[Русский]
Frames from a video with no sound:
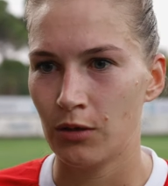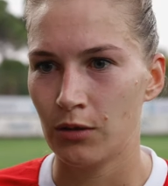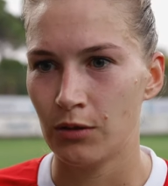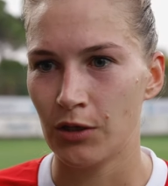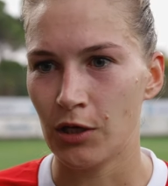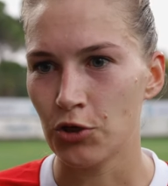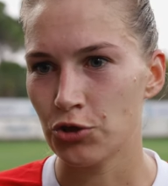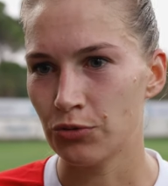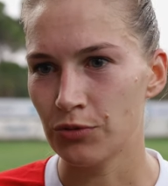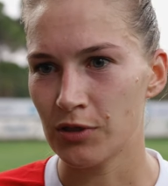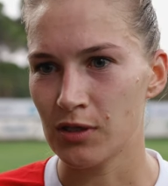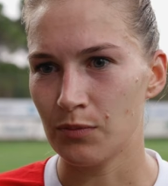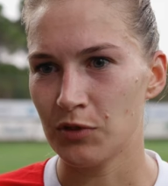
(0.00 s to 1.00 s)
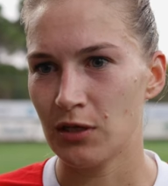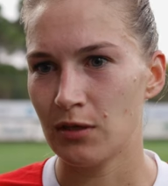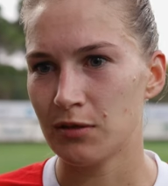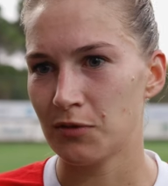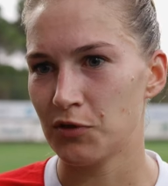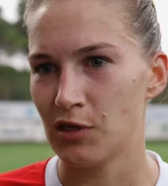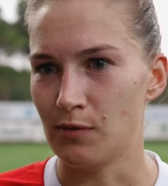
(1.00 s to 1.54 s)
Я жду на самом деле
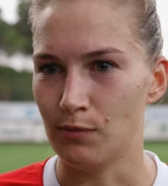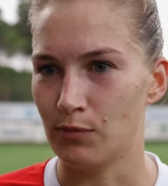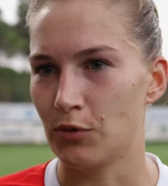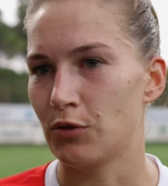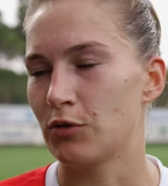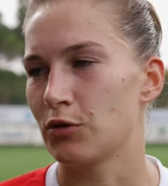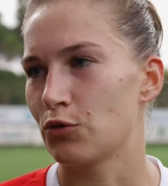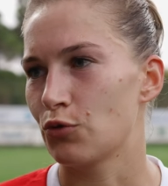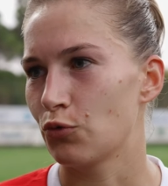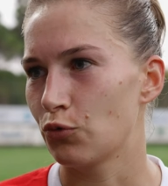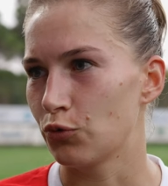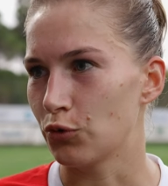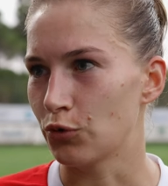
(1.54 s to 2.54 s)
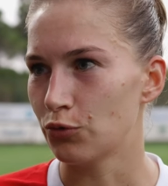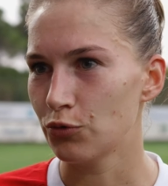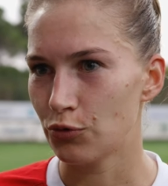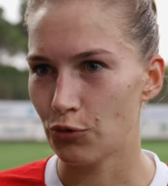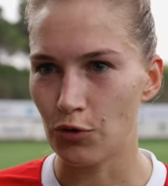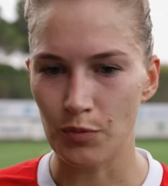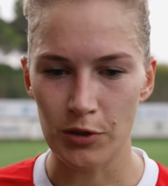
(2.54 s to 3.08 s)
совсем другую игру,
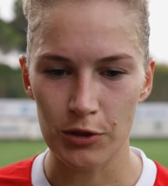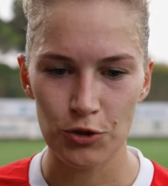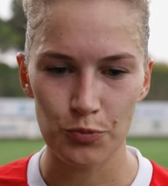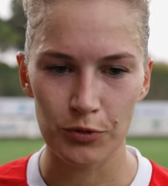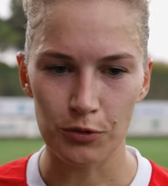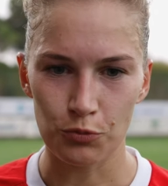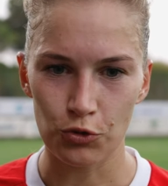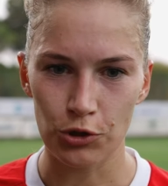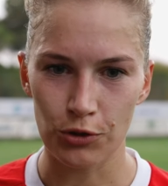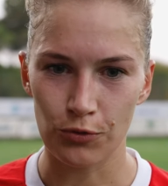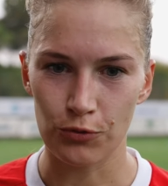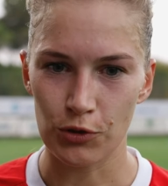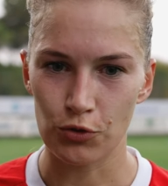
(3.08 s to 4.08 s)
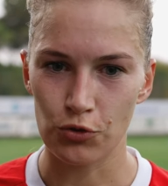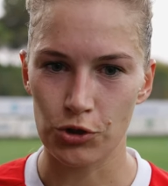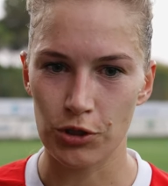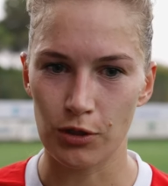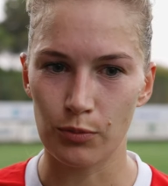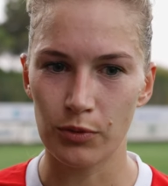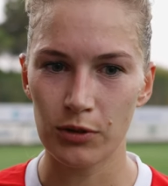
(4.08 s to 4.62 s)
другой матч, потому что у нас уже
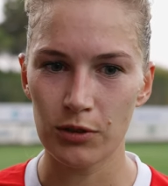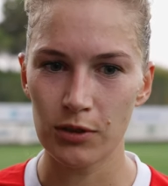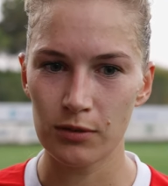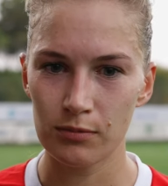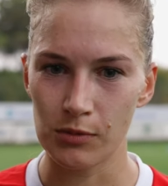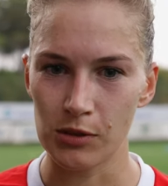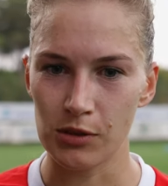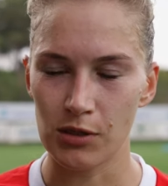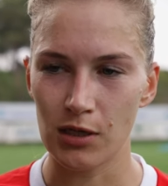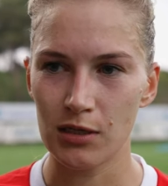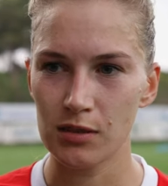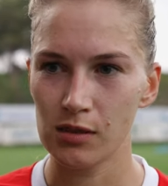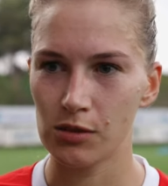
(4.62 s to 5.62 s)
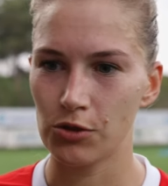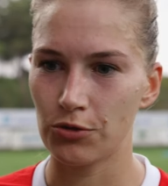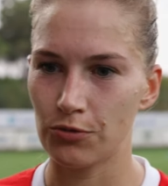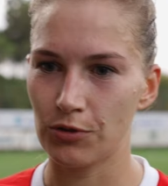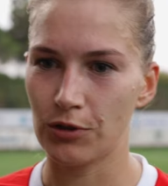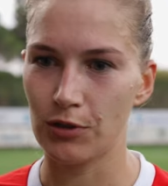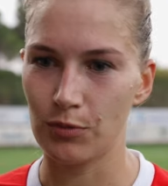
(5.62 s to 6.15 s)
так было и не раз,
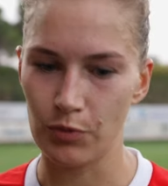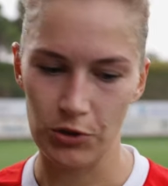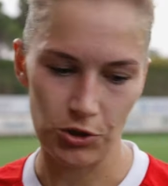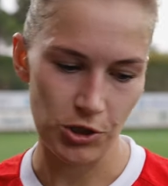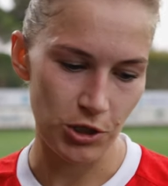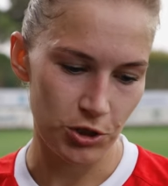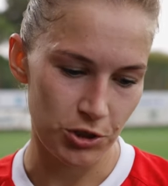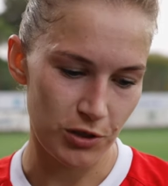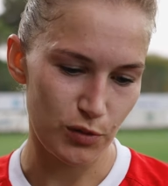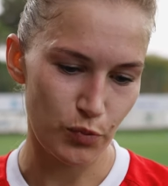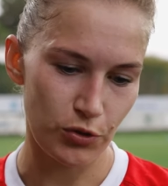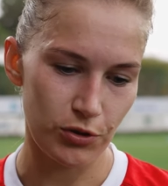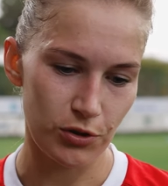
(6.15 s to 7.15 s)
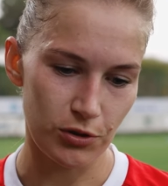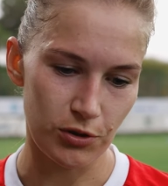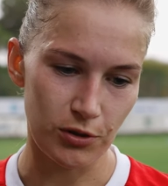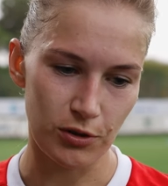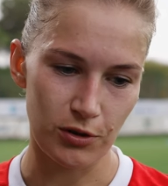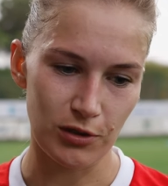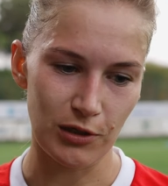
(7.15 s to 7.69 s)
что ты приезжаешь на сбор,
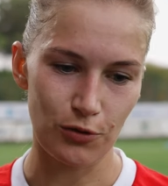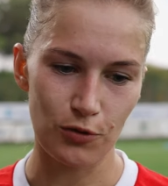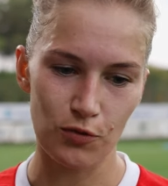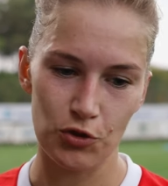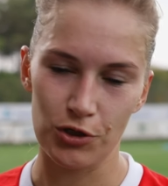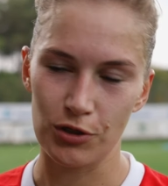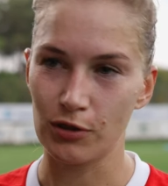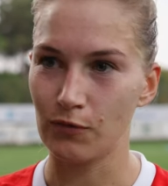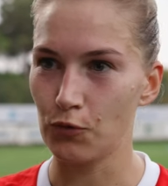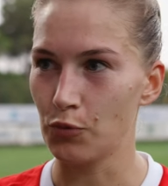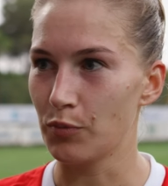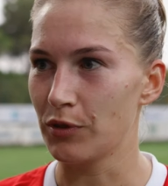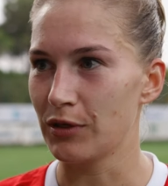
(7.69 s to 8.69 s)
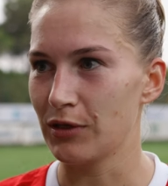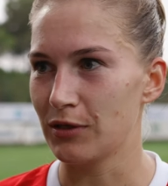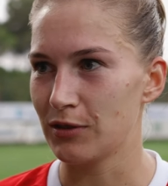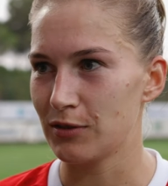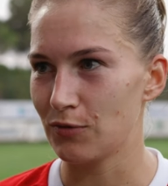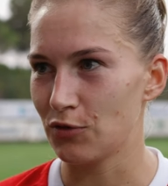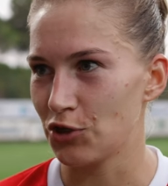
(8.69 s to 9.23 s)
готовишься к двум
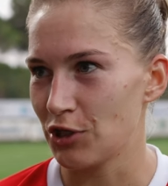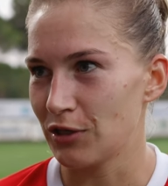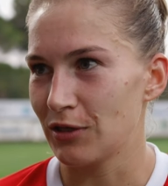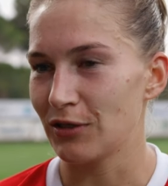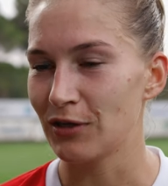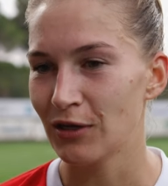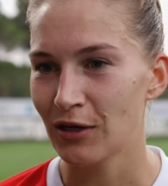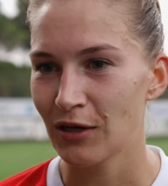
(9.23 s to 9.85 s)
совершенно